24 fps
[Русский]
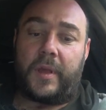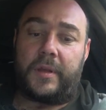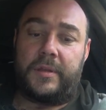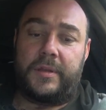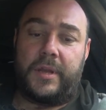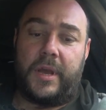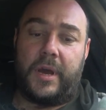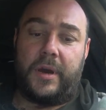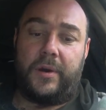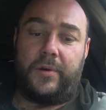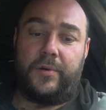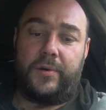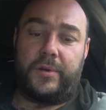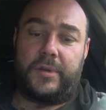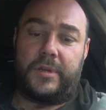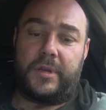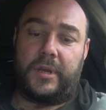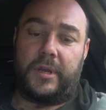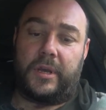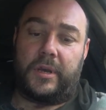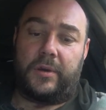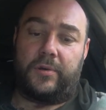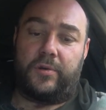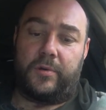не
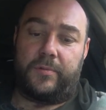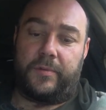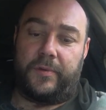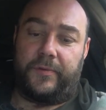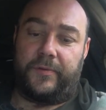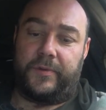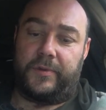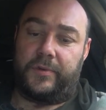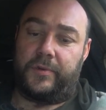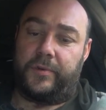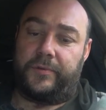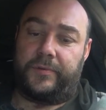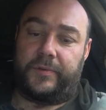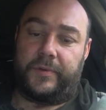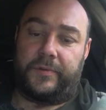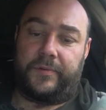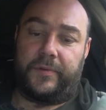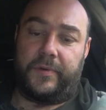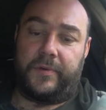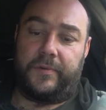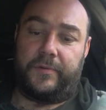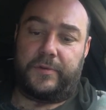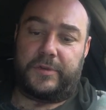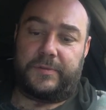охотники коми виновны в
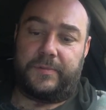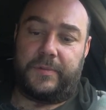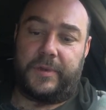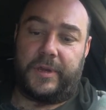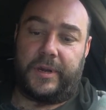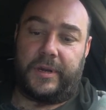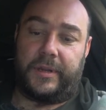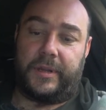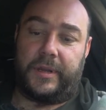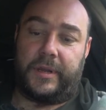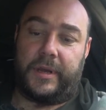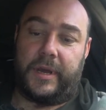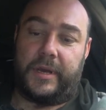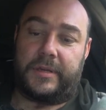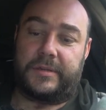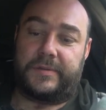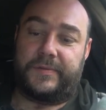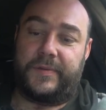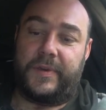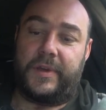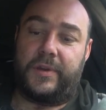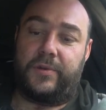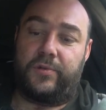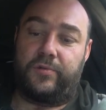его смерти, а
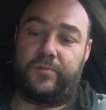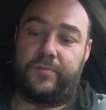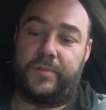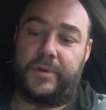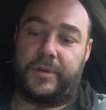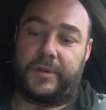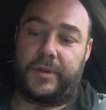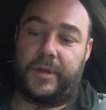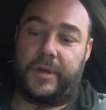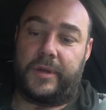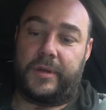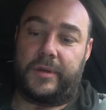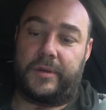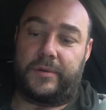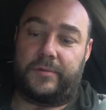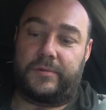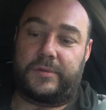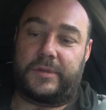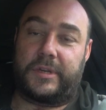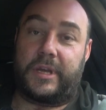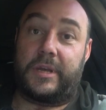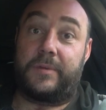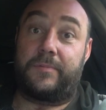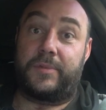зверя убила
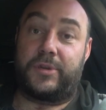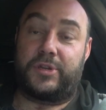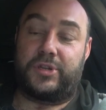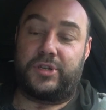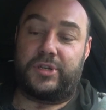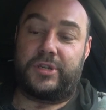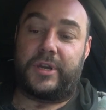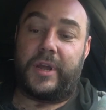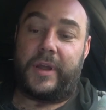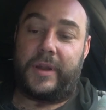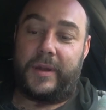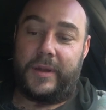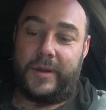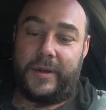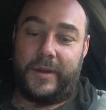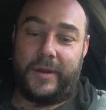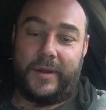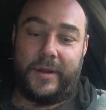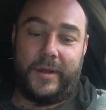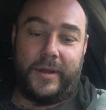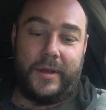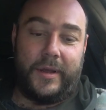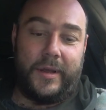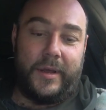русская пищаль.
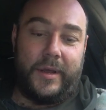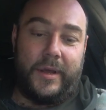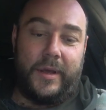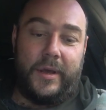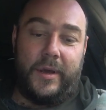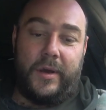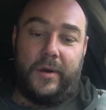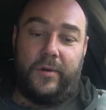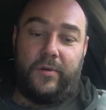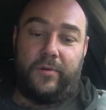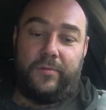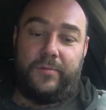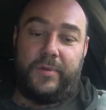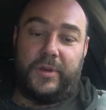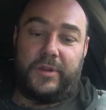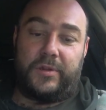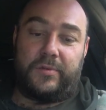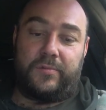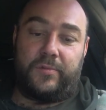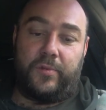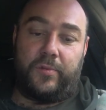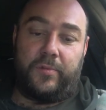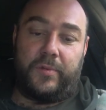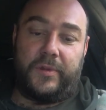
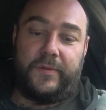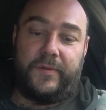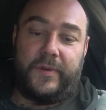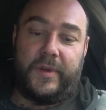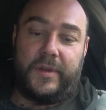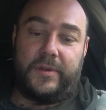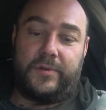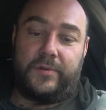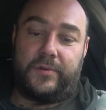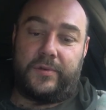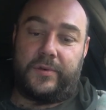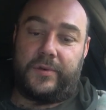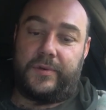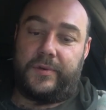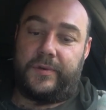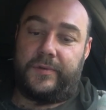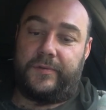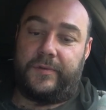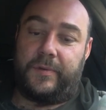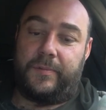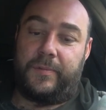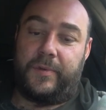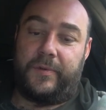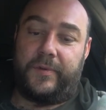Убитому медведю
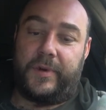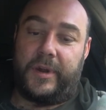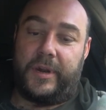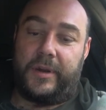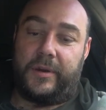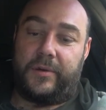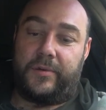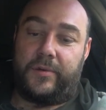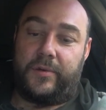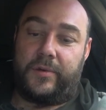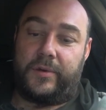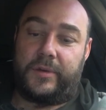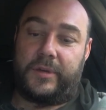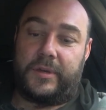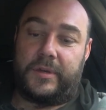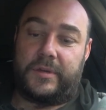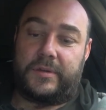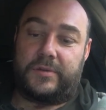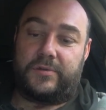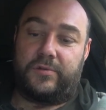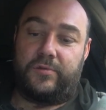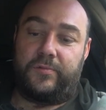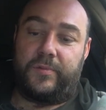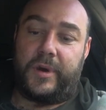выбивали когти и
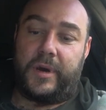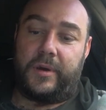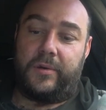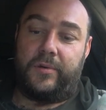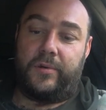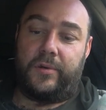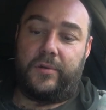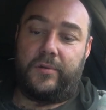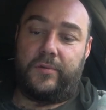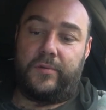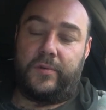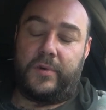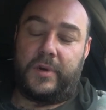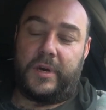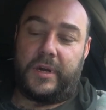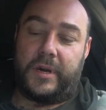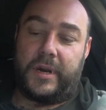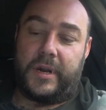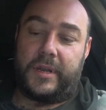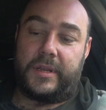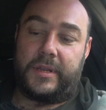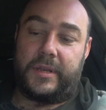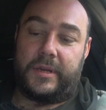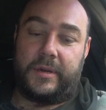зубы, а голову
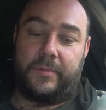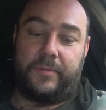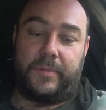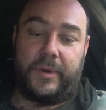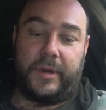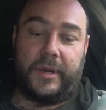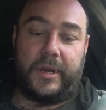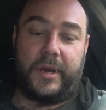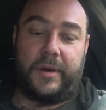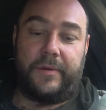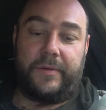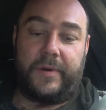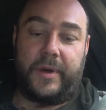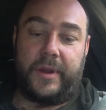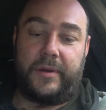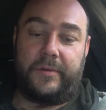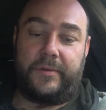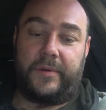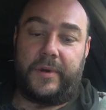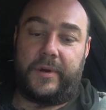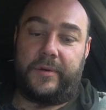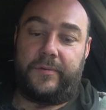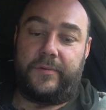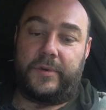хоронили,
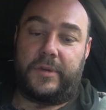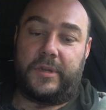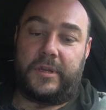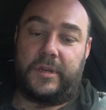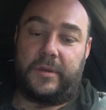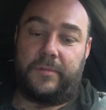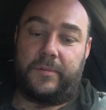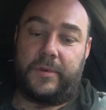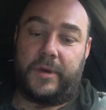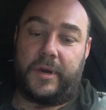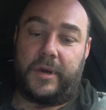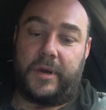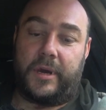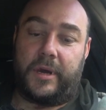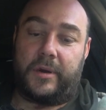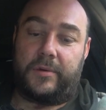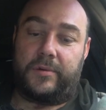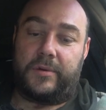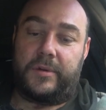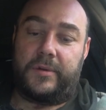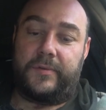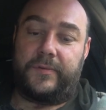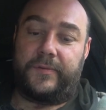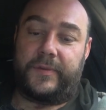приговаривая «Вот тебя
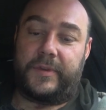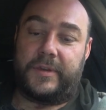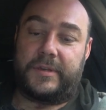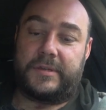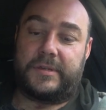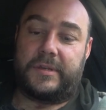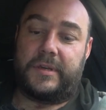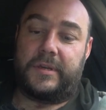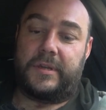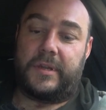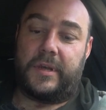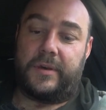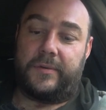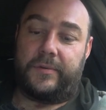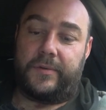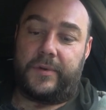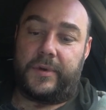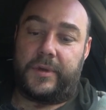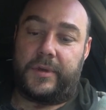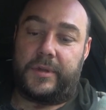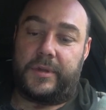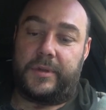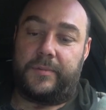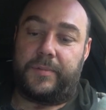хороним вниз
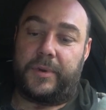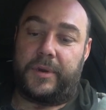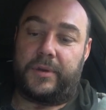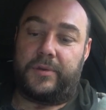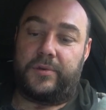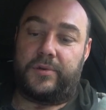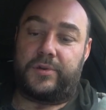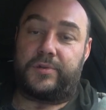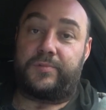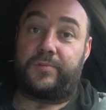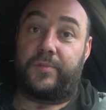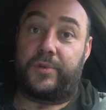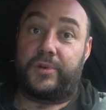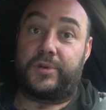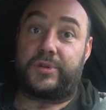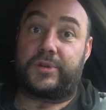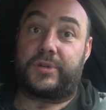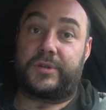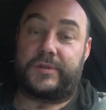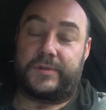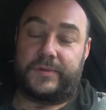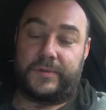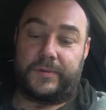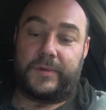головой, не придешь
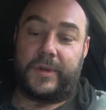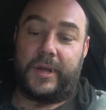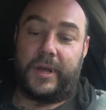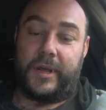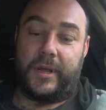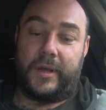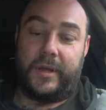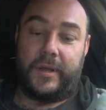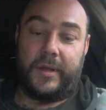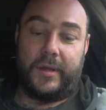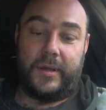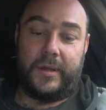больше сюда».